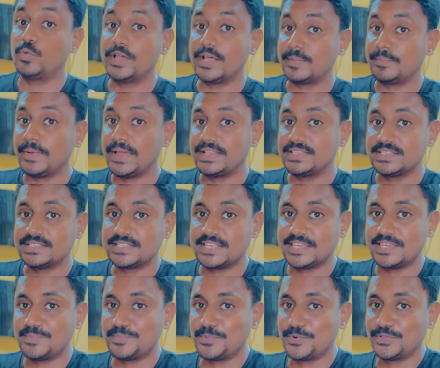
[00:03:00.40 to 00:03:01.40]
உடற்பயிற்சி
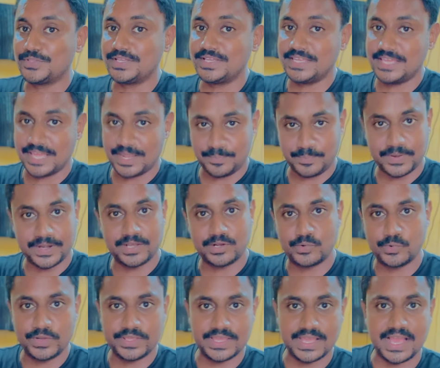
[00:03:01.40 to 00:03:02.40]
செய்யும் போது
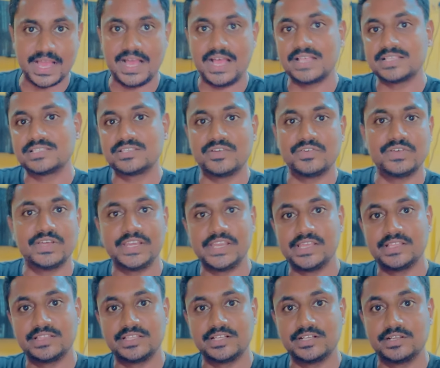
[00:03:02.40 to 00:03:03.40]
ஏற்படக்கூடிய
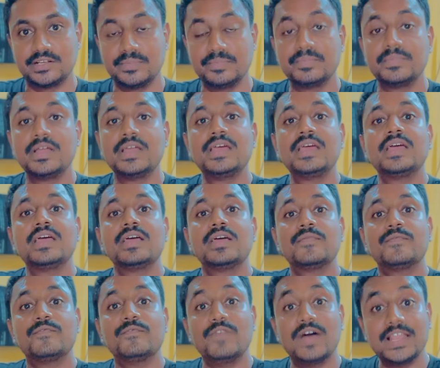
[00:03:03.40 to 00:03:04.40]
அசௌகரியத்துக்கும்
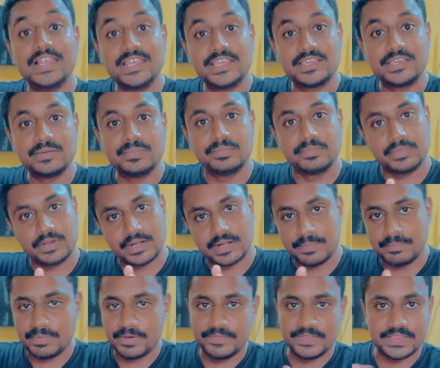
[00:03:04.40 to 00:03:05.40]
வலிக்கும்
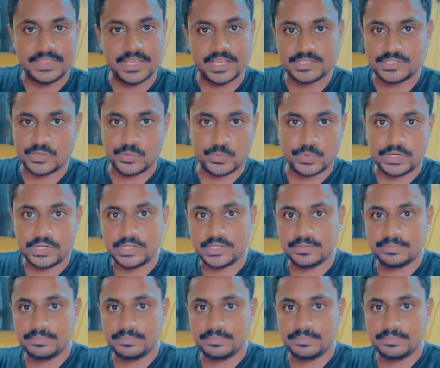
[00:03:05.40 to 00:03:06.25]
ரொம்ப வித்தியாசம் உண்டு